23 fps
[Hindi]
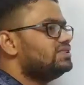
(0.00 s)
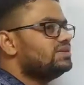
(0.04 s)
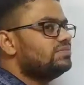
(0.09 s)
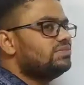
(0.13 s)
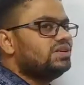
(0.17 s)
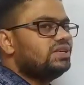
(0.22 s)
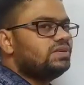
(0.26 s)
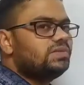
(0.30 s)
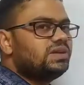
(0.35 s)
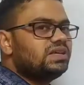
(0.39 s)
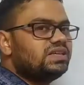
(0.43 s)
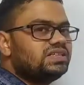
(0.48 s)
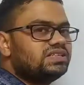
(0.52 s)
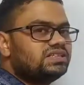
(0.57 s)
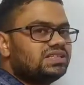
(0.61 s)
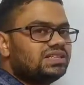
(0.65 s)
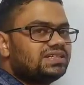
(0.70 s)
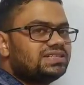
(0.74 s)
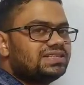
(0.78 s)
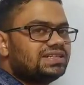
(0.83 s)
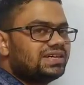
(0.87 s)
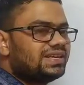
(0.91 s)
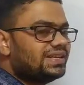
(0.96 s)
से मल्टीप्लाई किस
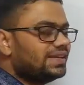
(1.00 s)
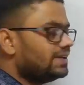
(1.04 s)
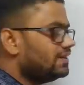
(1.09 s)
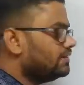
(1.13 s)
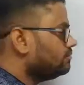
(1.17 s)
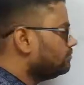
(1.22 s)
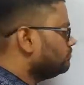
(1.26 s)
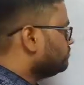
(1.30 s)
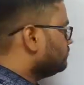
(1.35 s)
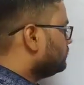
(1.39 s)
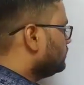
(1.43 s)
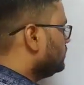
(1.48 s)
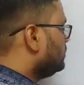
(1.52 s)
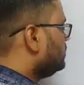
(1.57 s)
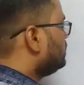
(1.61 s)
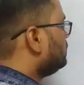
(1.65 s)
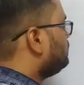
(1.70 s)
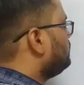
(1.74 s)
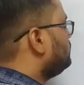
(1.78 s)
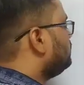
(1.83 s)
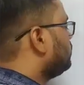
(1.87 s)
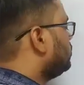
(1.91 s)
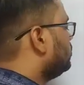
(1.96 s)
तरह से करेंगे ये
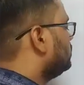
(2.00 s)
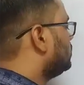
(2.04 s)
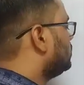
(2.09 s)
भी बहुत